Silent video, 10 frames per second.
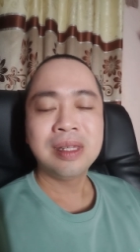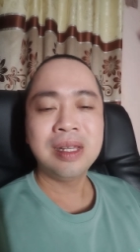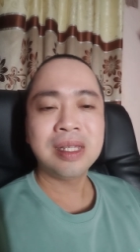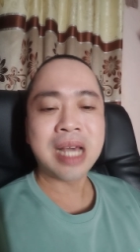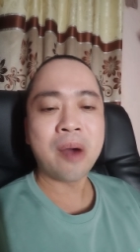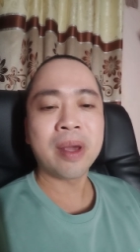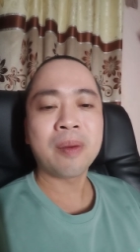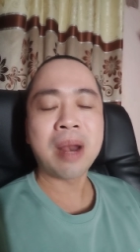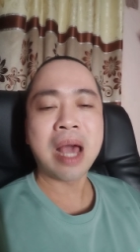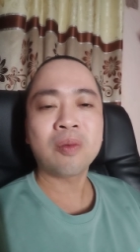Xin chào và hẹn
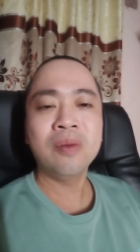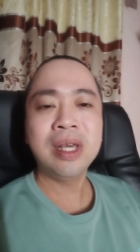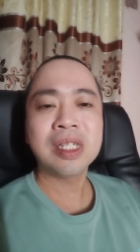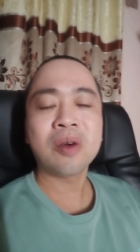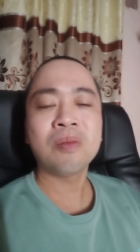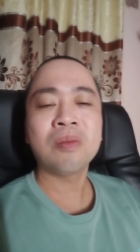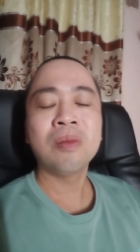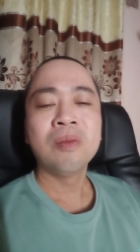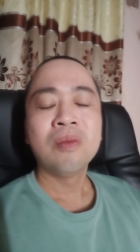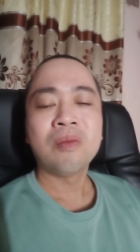gặp lại quý vị trong
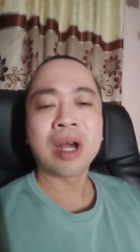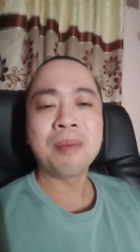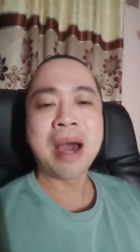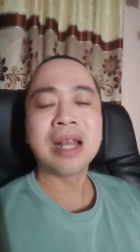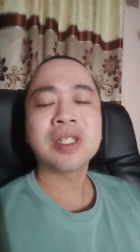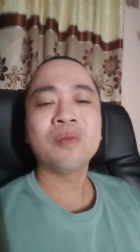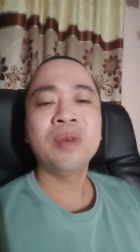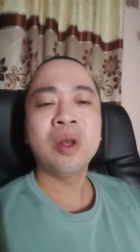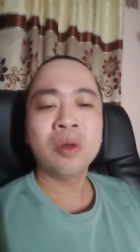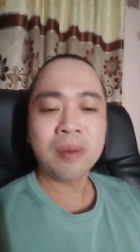và các bạn
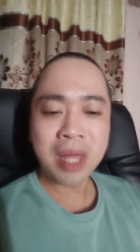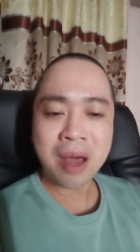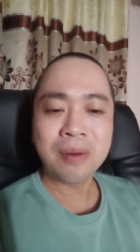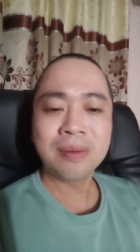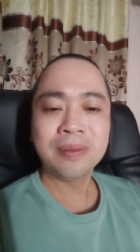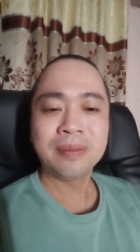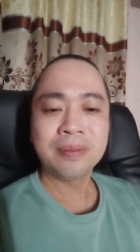trong video tiếp theo.